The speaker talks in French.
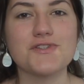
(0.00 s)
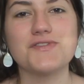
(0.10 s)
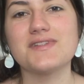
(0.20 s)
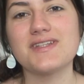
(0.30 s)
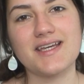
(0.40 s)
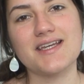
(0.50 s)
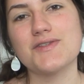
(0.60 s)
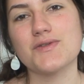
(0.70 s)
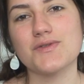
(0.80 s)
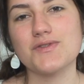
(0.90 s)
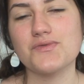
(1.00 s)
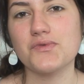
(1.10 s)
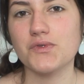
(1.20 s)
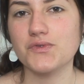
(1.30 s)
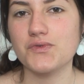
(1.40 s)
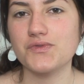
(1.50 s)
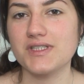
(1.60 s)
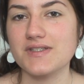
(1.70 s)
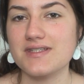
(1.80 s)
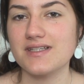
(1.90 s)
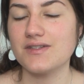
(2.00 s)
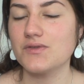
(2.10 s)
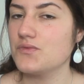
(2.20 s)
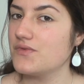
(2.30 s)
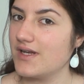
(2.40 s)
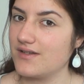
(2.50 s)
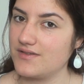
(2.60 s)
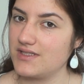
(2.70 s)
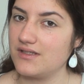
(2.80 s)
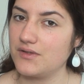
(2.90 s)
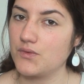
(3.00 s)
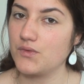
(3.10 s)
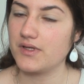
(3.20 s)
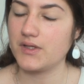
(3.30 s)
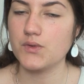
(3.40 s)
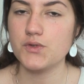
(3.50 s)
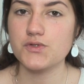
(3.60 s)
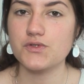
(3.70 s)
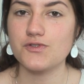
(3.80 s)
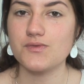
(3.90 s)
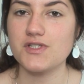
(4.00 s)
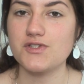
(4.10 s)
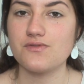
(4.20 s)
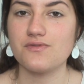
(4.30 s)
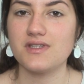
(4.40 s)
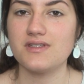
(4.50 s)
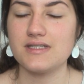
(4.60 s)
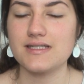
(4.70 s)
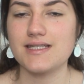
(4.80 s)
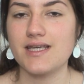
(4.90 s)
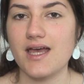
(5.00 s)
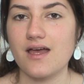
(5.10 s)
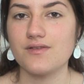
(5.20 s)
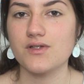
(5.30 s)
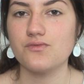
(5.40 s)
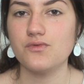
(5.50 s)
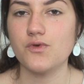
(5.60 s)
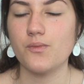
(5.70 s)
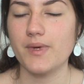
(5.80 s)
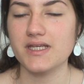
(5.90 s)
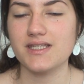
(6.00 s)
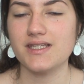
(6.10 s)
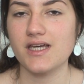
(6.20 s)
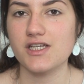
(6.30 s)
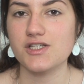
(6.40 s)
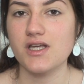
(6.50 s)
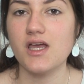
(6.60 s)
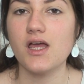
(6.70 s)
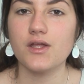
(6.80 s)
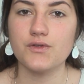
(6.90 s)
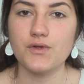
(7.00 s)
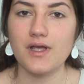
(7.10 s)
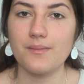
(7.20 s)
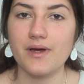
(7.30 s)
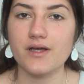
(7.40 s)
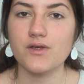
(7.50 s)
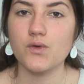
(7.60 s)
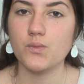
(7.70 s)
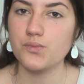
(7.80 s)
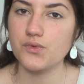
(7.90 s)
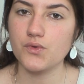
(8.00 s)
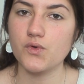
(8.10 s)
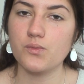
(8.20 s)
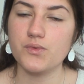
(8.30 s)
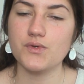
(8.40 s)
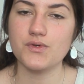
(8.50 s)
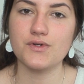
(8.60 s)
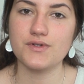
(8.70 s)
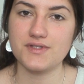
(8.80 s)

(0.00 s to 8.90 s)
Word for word: je suis très heureuse de vous retrouver dans cette nouvelle vidéo et aujourd'hui je vais tester avec vous le maquillage de la marque Puro Bio